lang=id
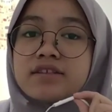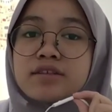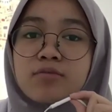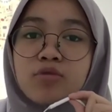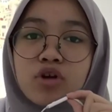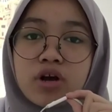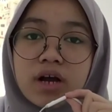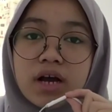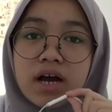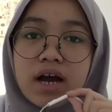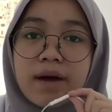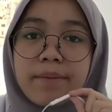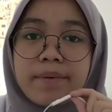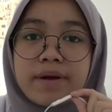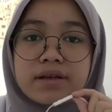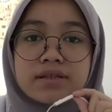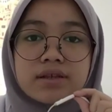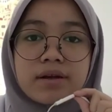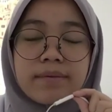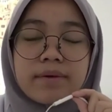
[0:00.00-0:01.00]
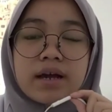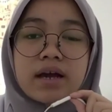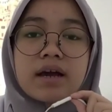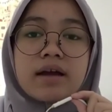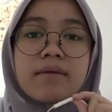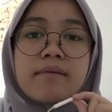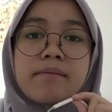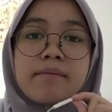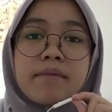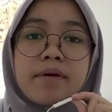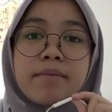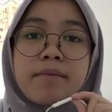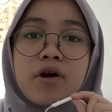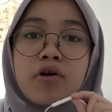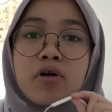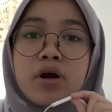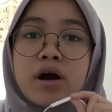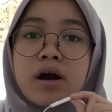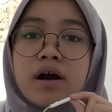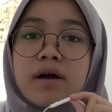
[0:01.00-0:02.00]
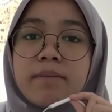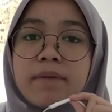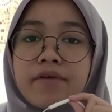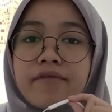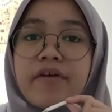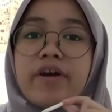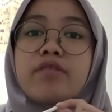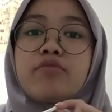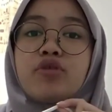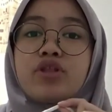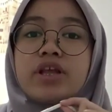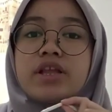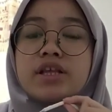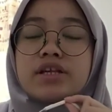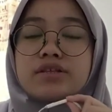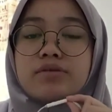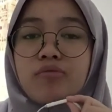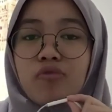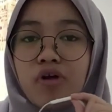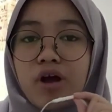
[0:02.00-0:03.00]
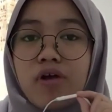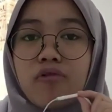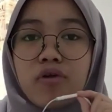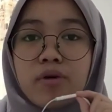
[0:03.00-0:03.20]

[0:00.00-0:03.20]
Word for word: Semoga apa yang saya sampaikan membawa manfaat buat kita semua.